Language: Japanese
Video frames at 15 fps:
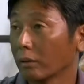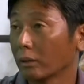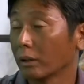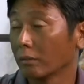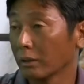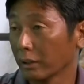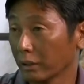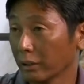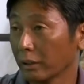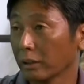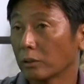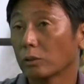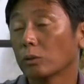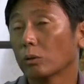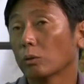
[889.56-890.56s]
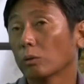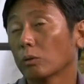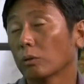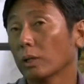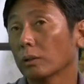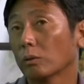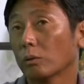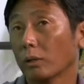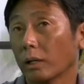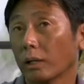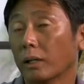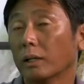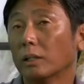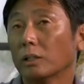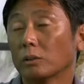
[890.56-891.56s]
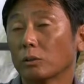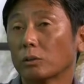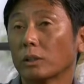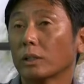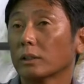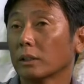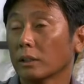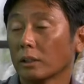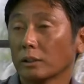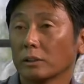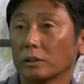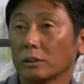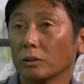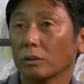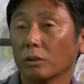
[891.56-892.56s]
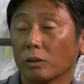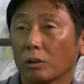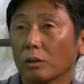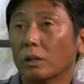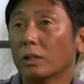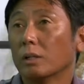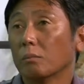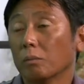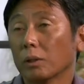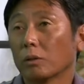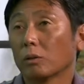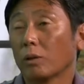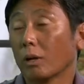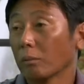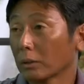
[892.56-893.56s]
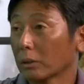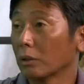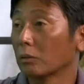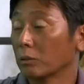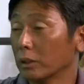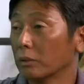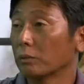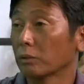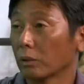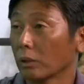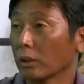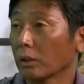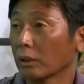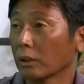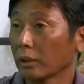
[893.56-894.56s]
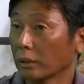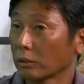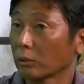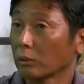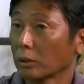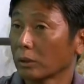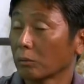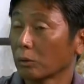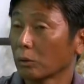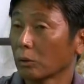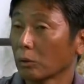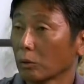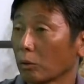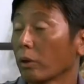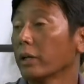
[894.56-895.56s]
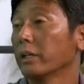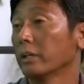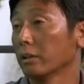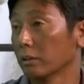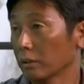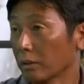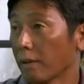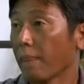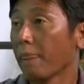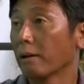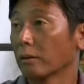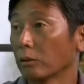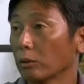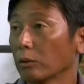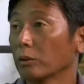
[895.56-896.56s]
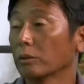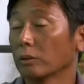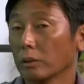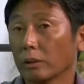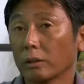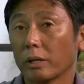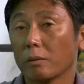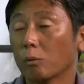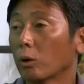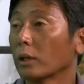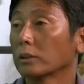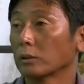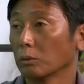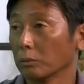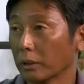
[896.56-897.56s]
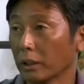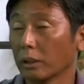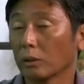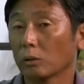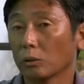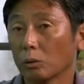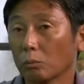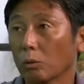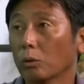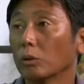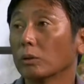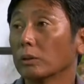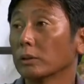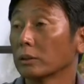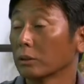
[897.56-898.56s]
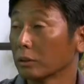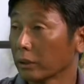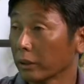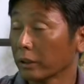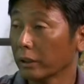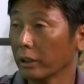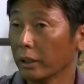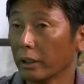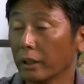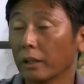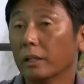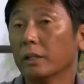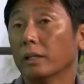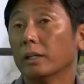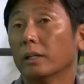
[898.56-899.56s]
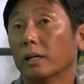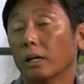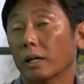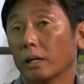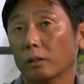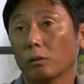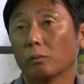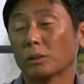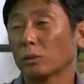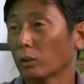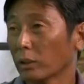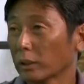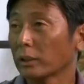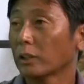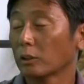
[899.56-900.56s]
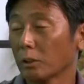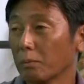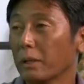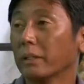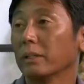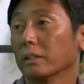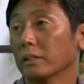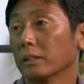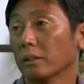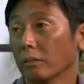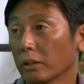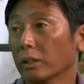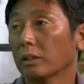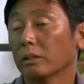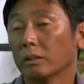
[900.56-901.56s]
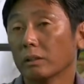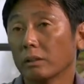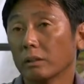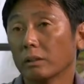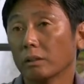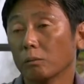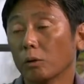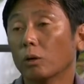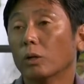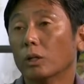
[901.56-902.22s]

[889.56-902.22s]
なわけで、そういう大人とか、そういった方たちの、まあ、トラウマとかグリーフとかそういったもののトレーニング、そういう啓蒙活動みたいなことも続けて。あのまあ、それが最初はメインでしたよね、うん、でも